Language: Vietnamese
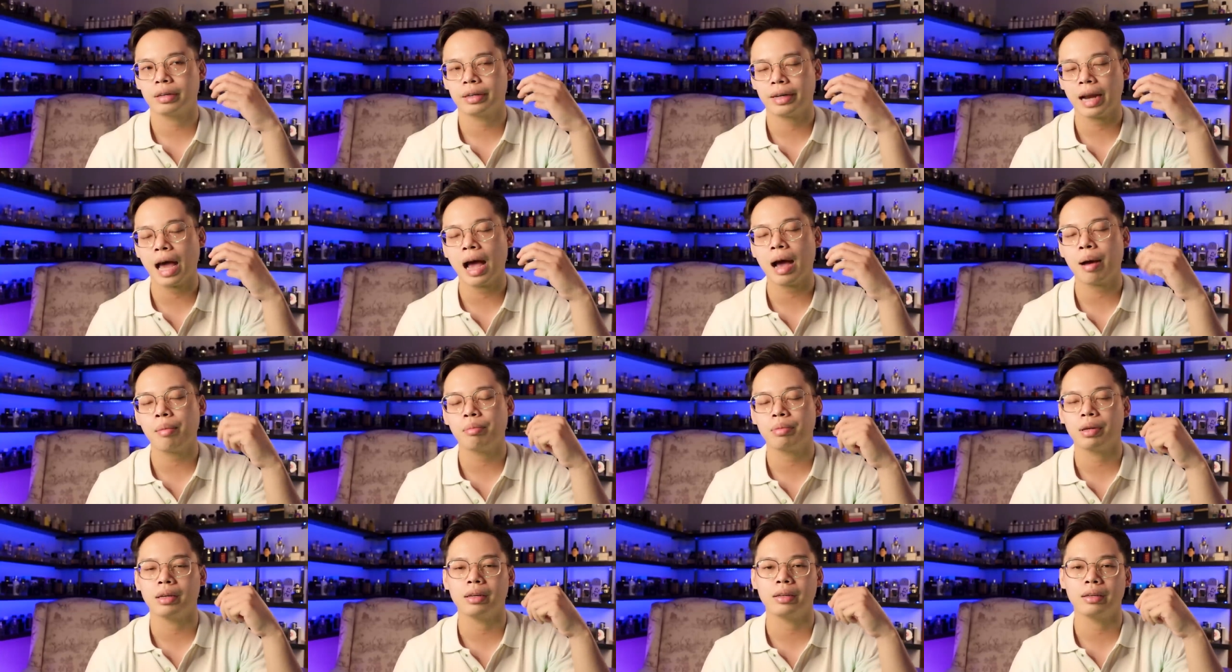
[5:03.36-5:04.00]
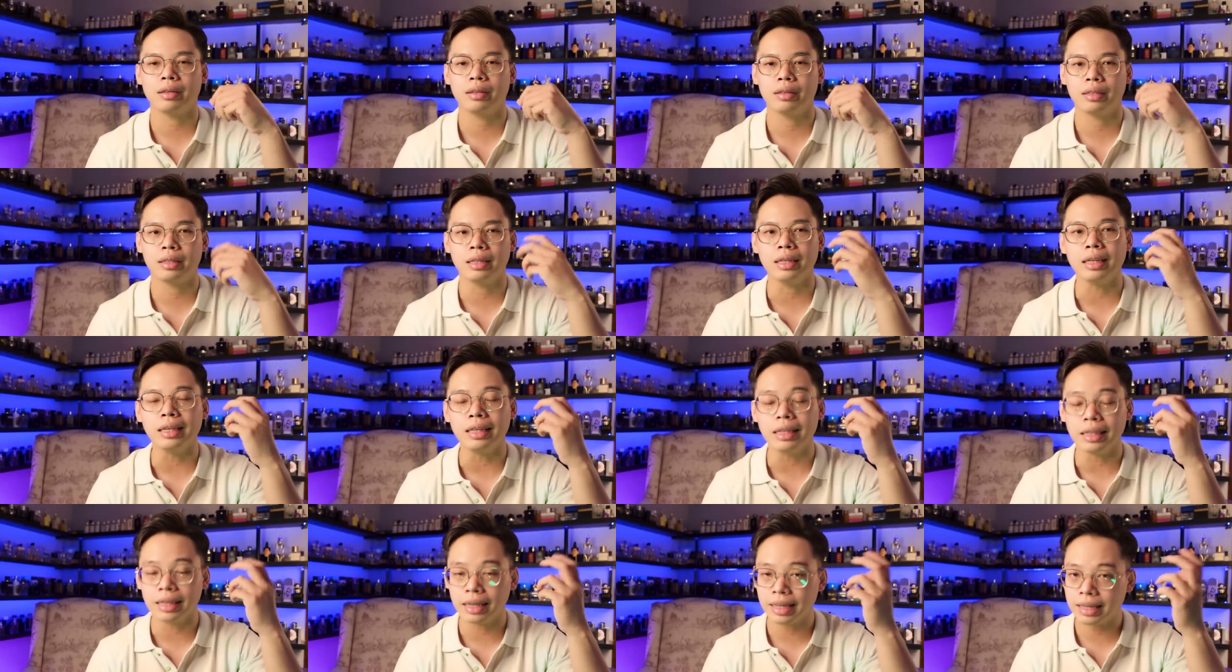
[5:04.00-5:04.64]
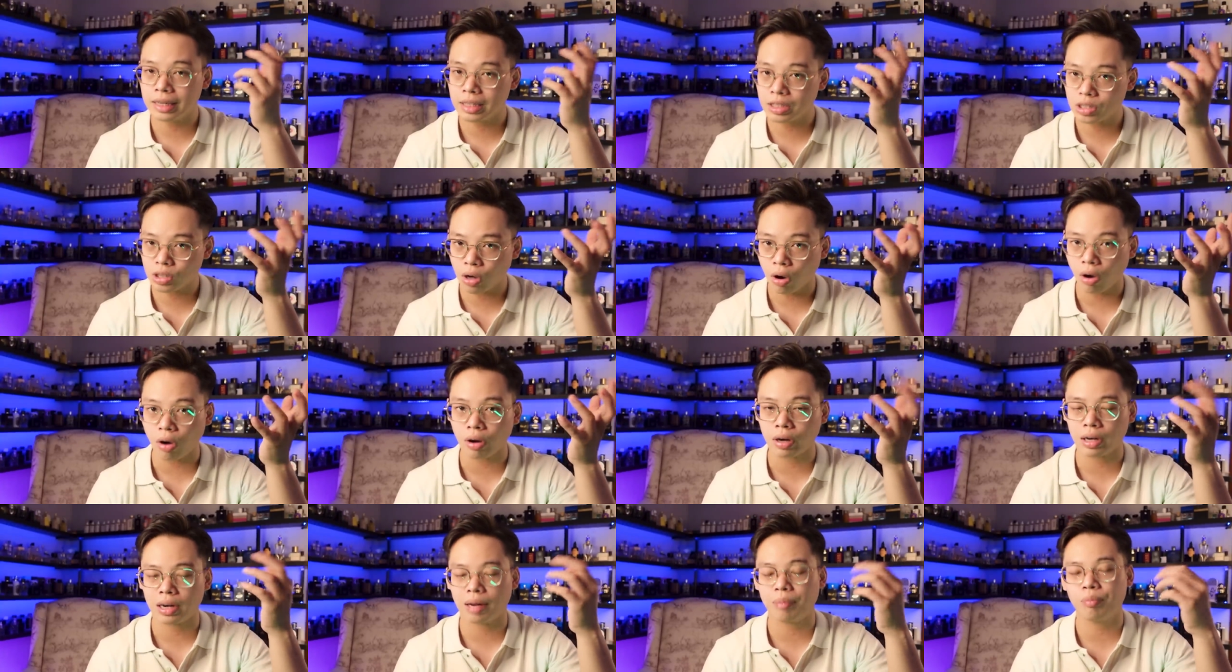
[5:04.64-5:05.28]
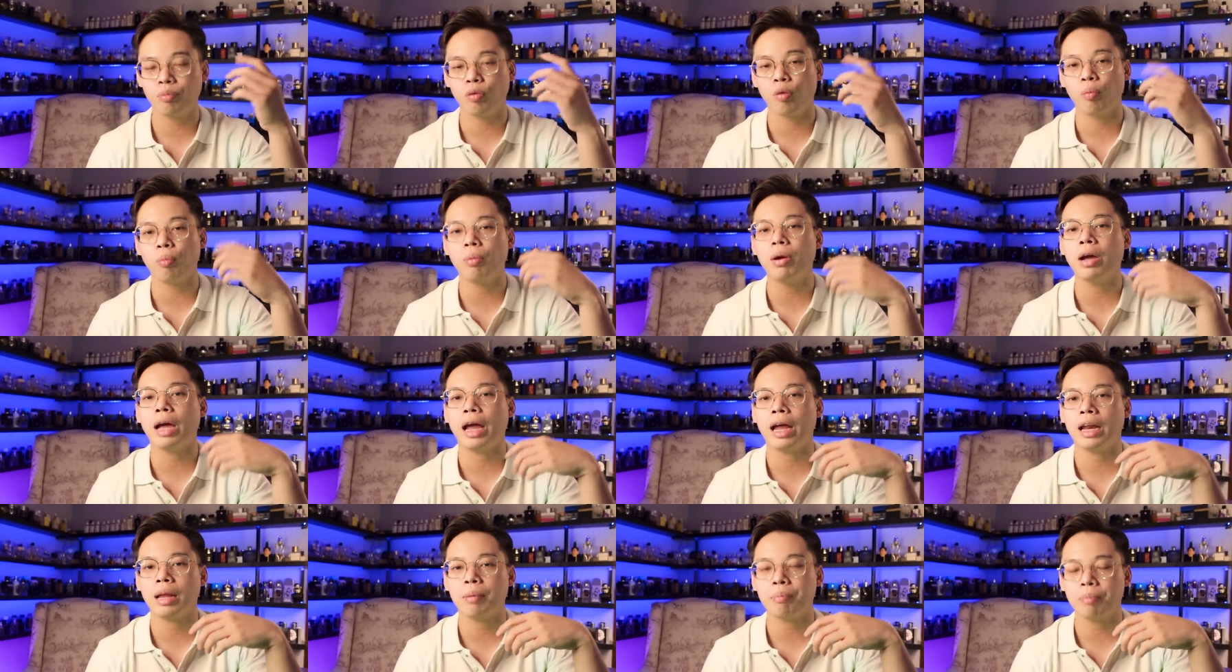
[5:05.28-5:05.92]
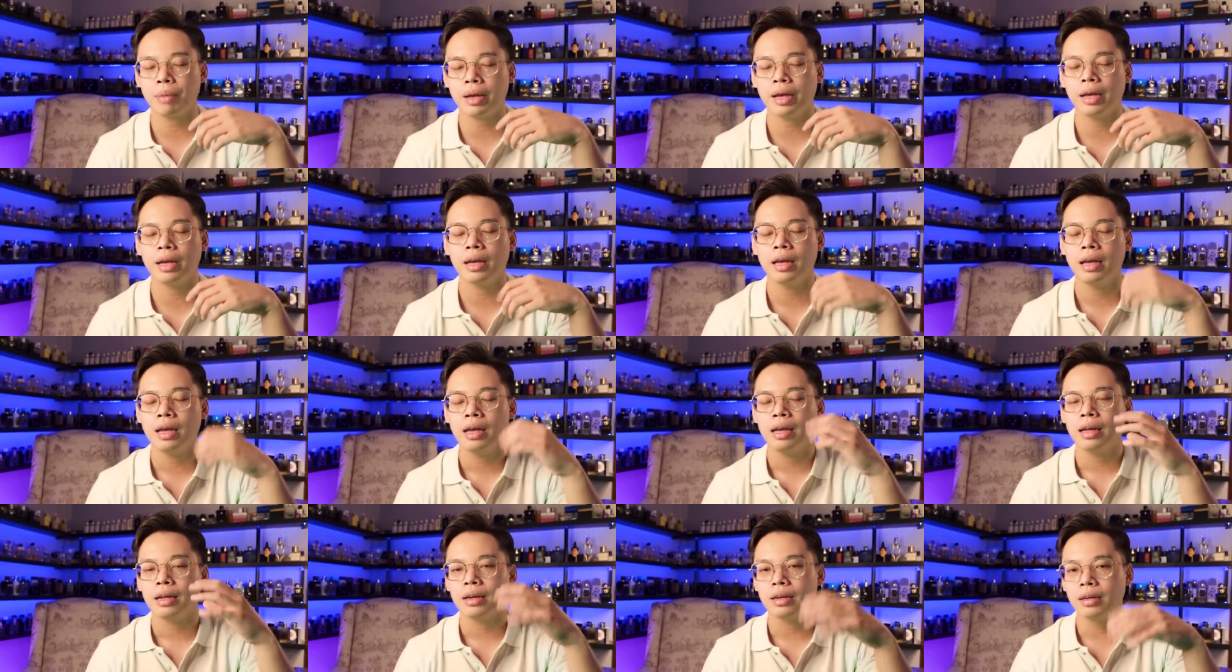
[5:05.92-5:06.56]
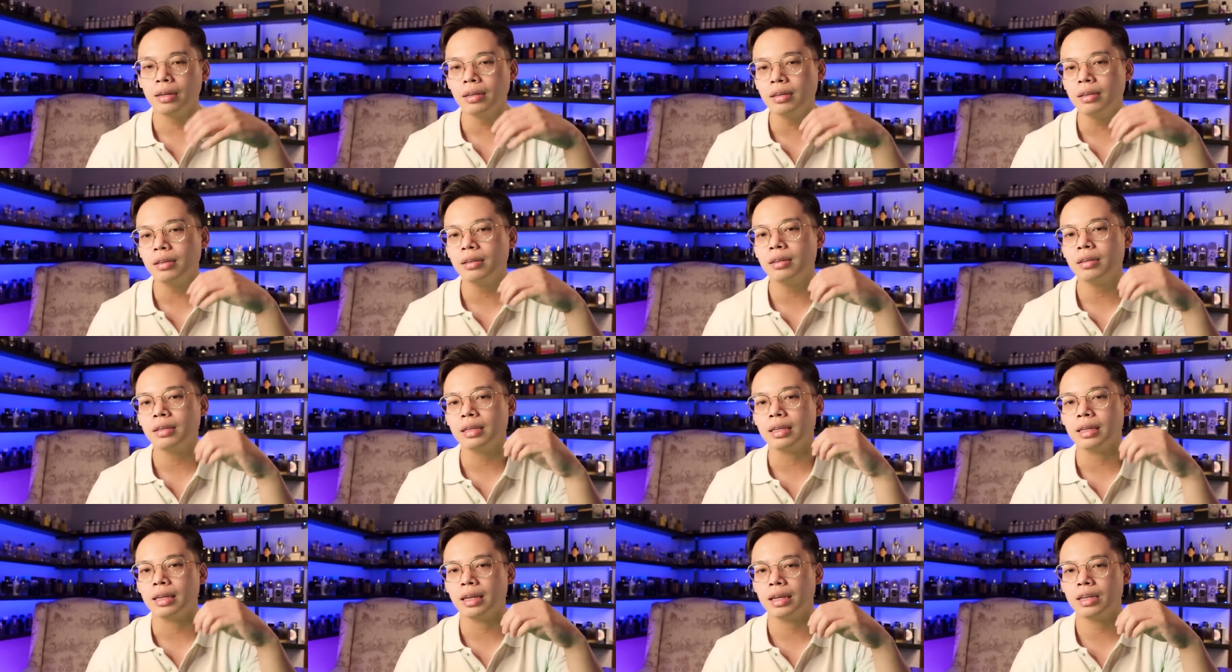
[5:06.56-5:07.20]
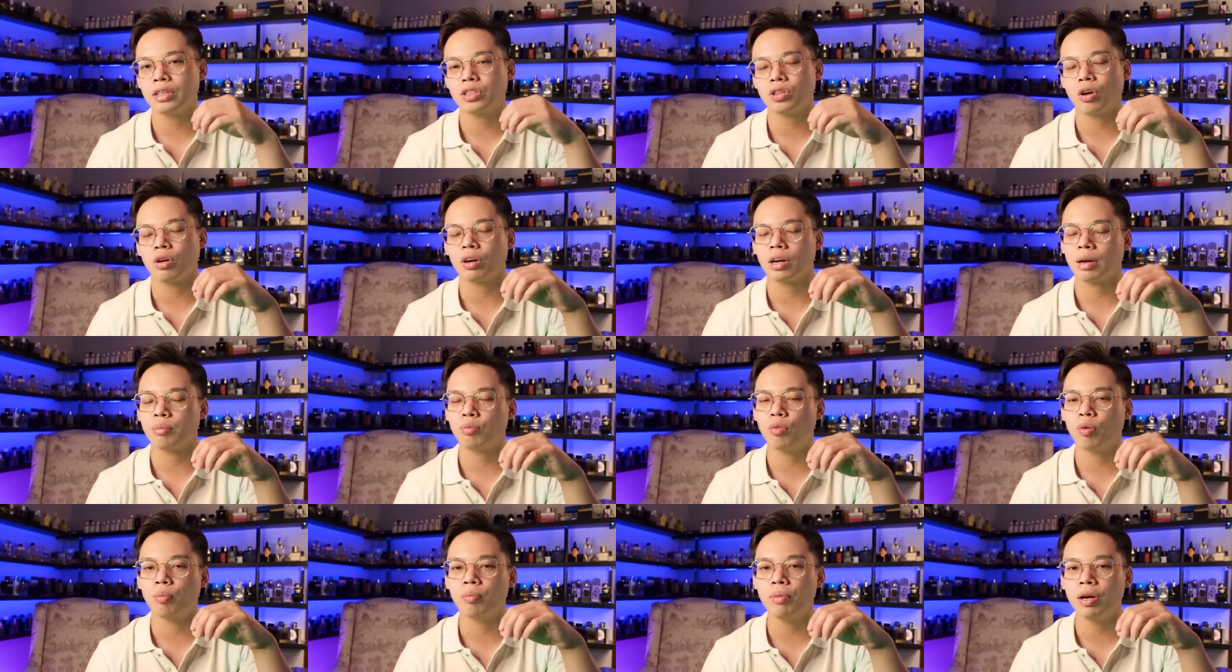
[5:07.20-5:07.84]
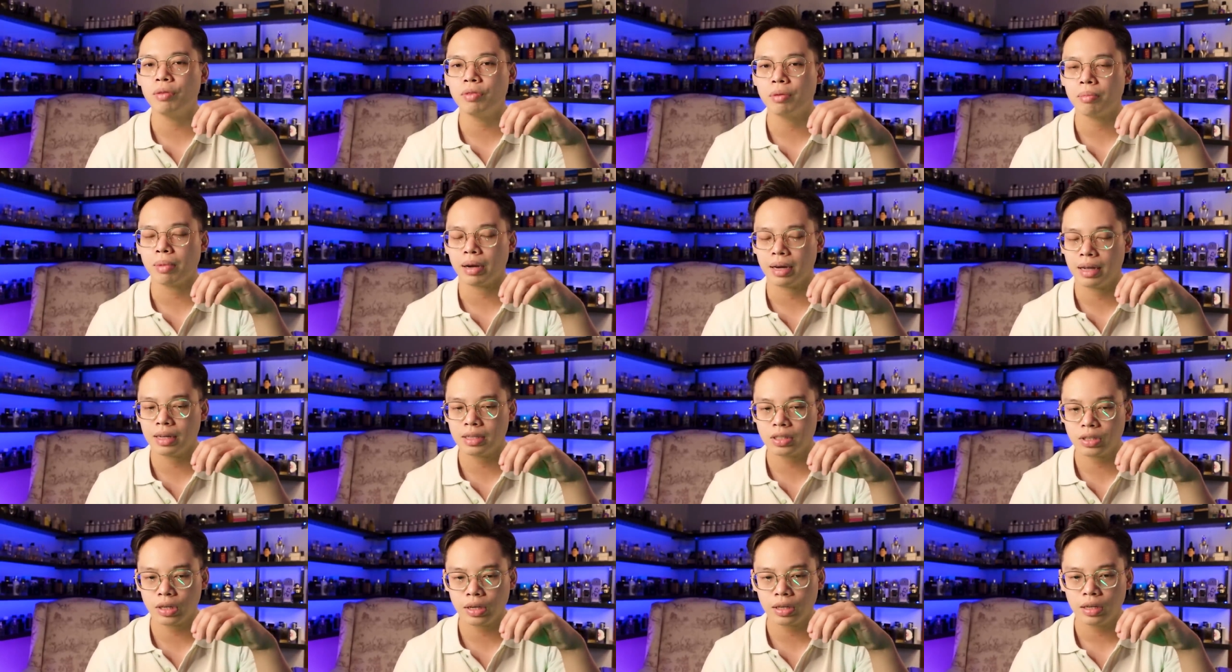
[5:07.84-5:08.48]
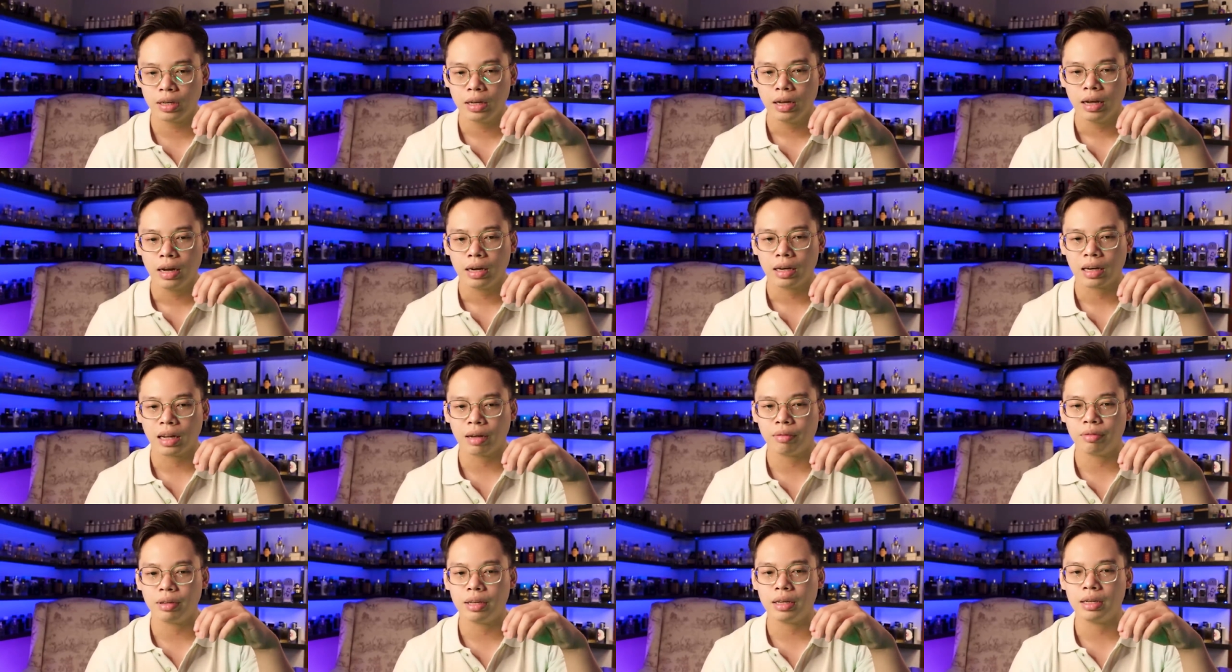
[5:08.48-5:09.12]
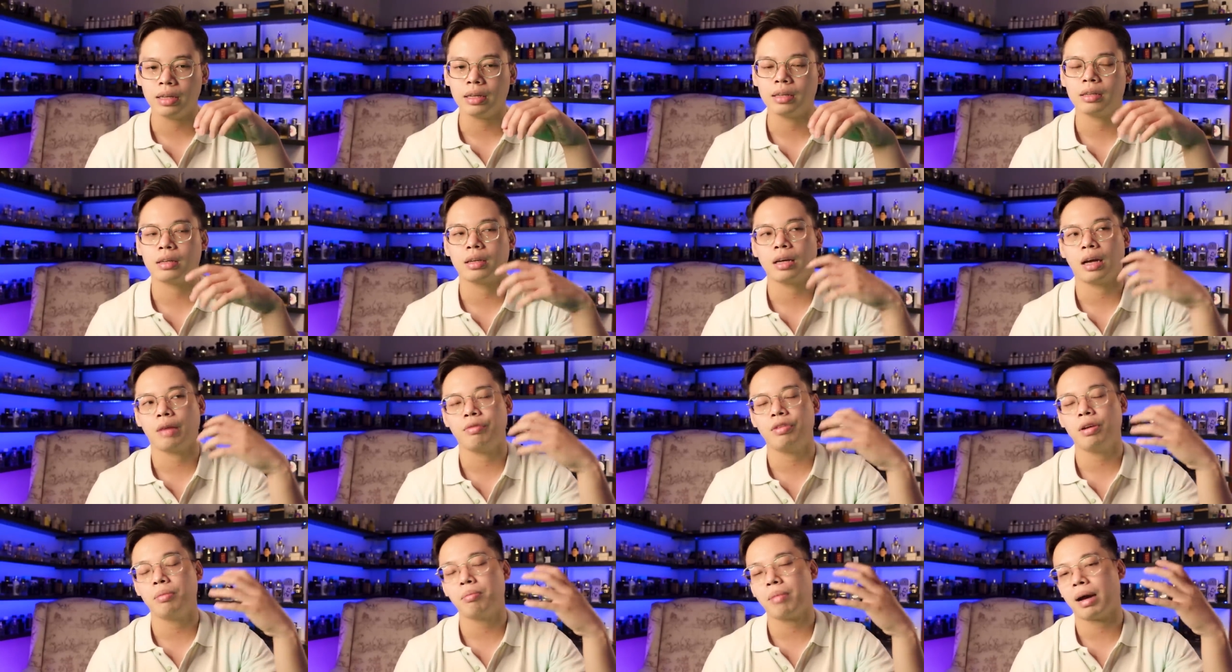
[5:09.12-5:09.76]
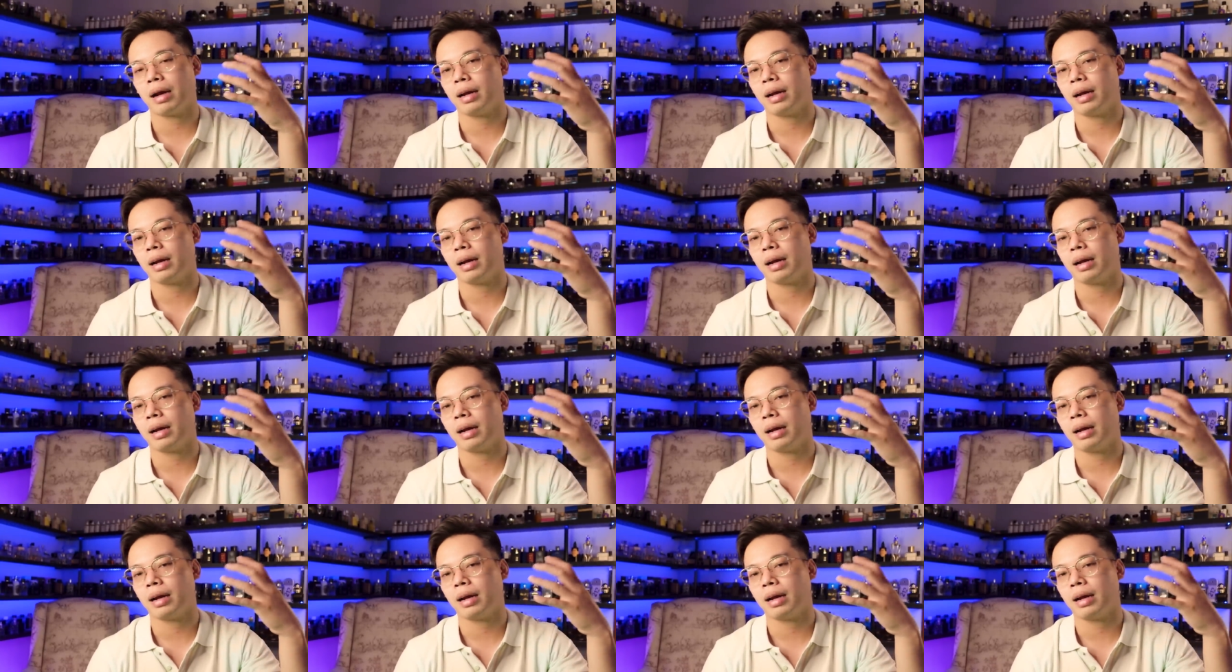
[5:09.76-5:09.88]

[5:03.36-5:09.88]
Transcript: nam thì nên chọn 540 EDP nữ thì nên chọn 540 phiên bản XS tại vì cái phiên